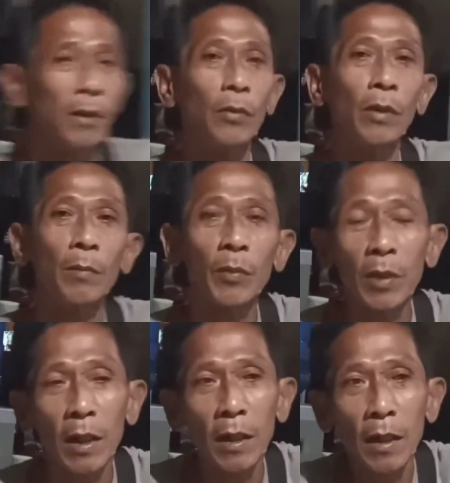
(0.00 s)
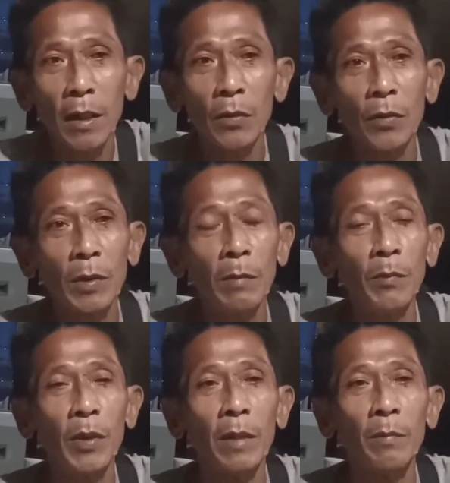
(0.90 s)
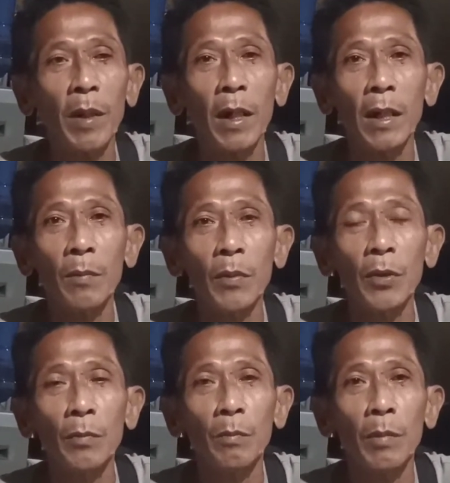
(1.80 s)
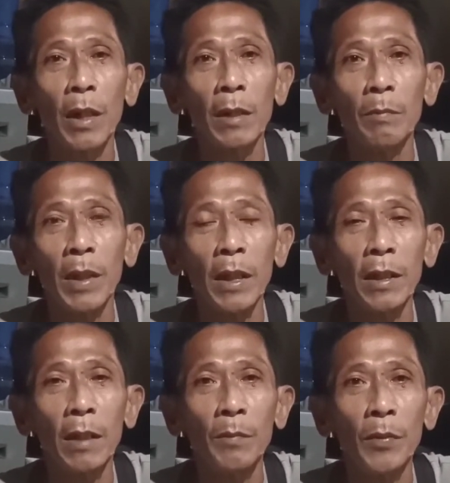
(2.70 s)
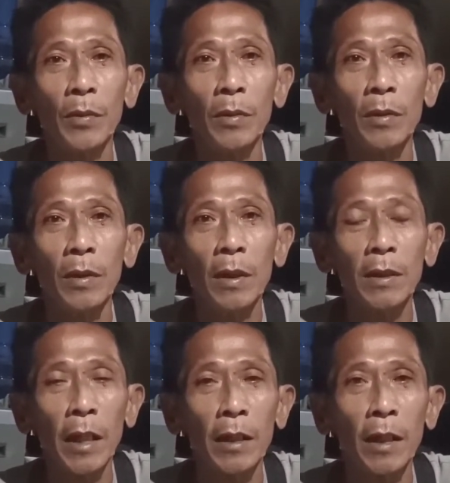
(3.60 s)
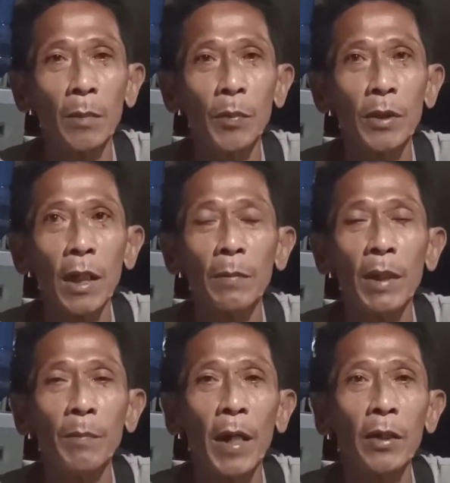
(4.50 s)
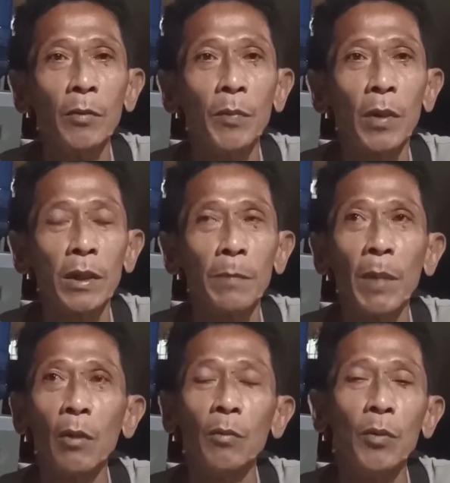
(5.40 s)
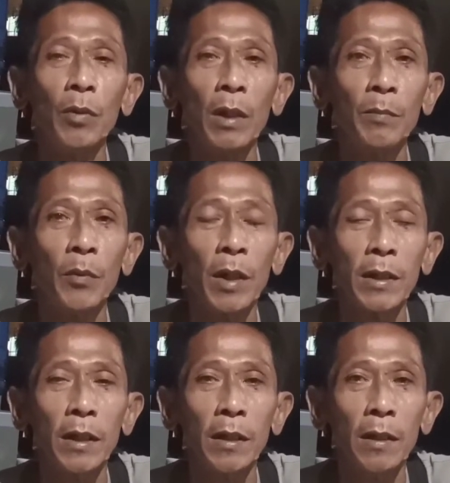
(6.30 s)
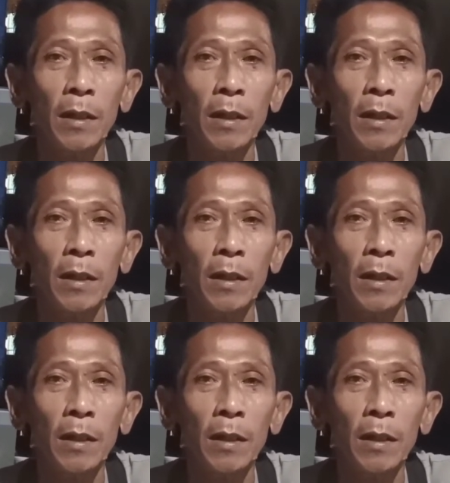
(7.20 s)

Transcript: Yung nga po talagang ano ko din po ay pangarap ko yung kahit maliit lang pong sidecar po sa kamay payong po kasi pag umuulan po kasi.